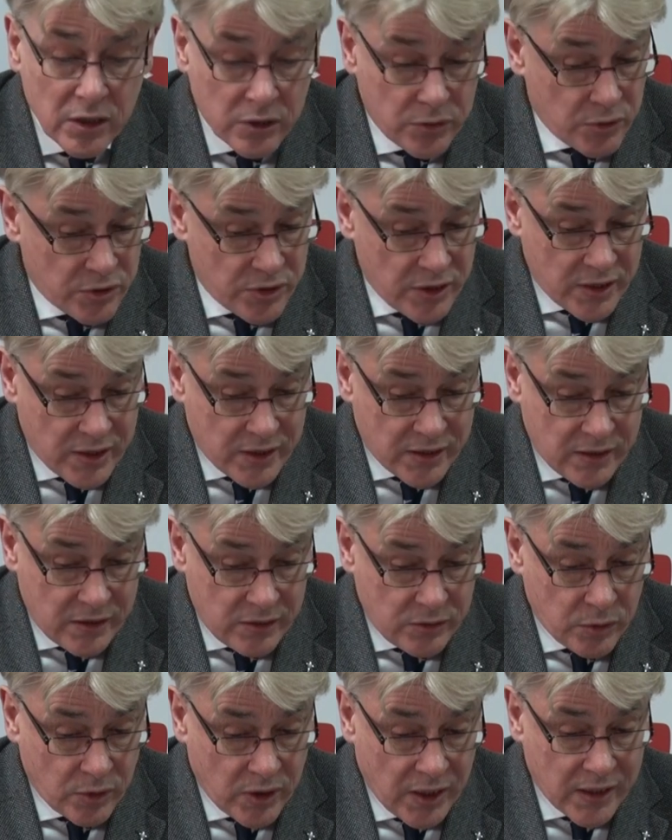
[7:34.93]
które
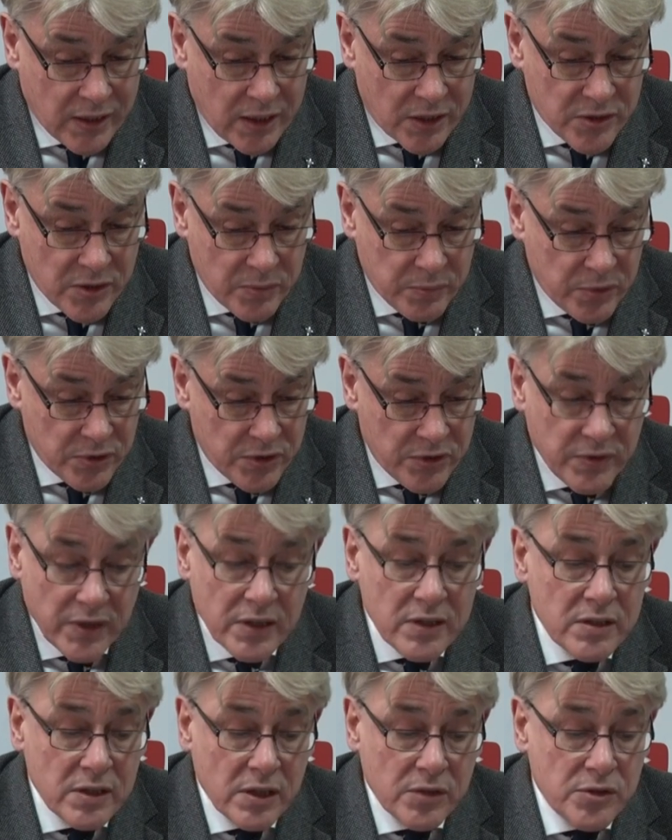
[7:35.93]
która każe
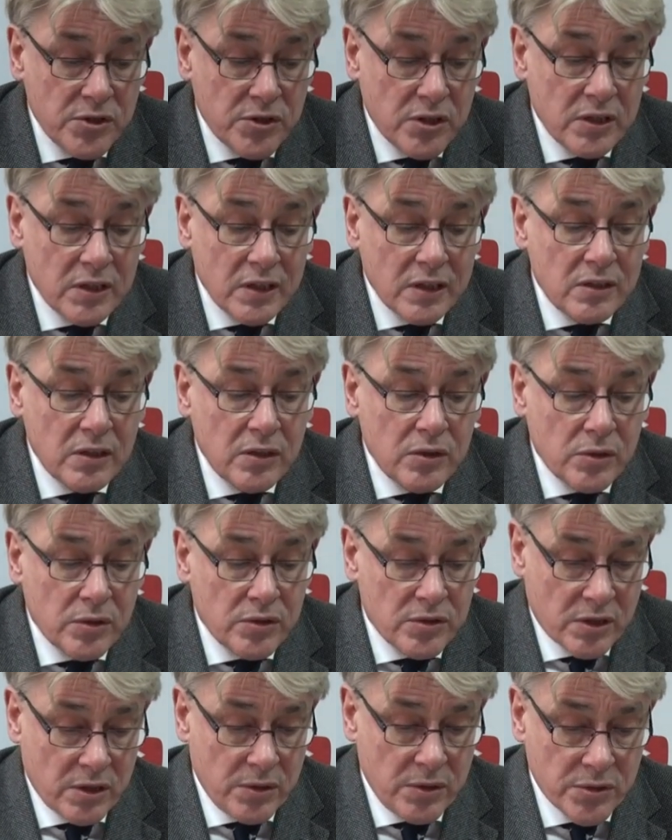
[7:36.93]
poświęcać się nie
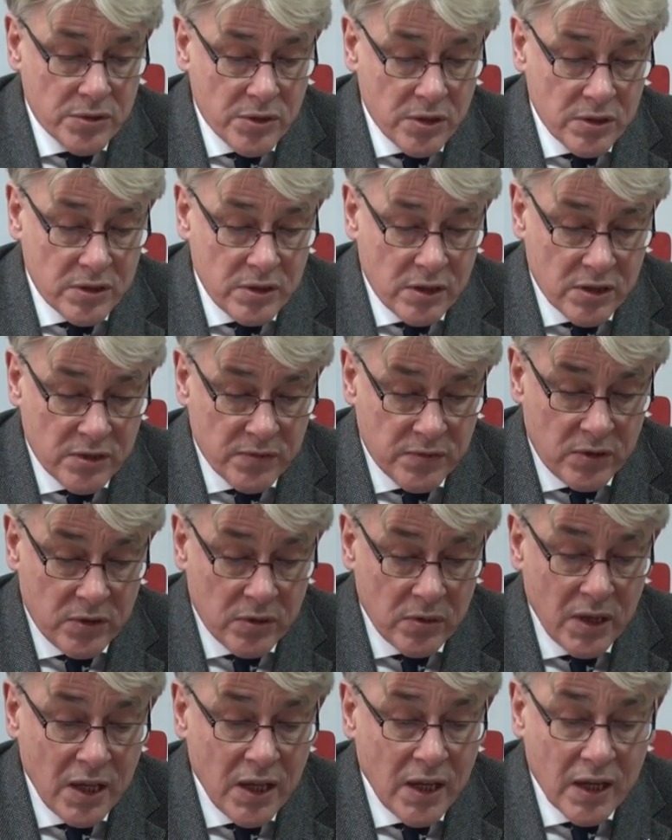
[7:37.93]
tylko za ojczyznę
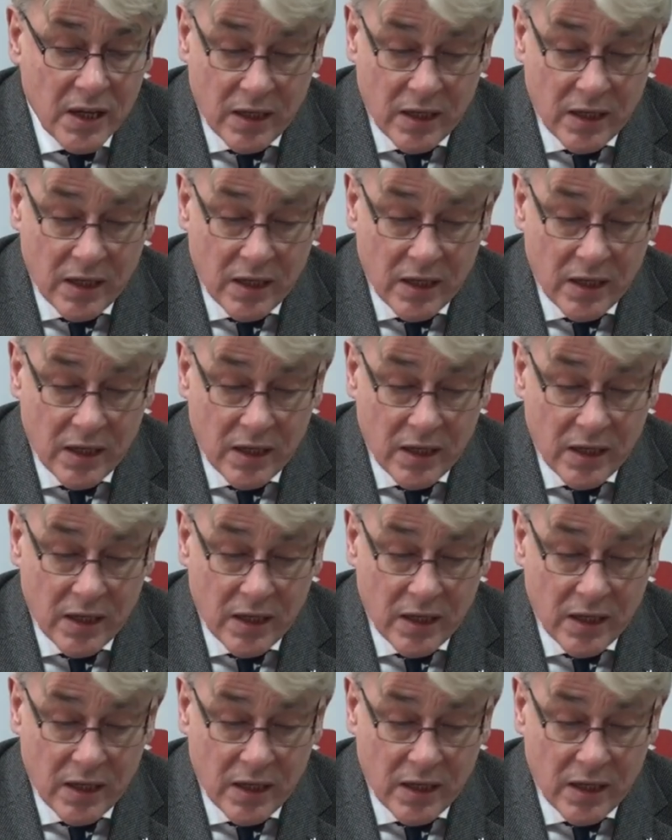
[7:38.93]
swą,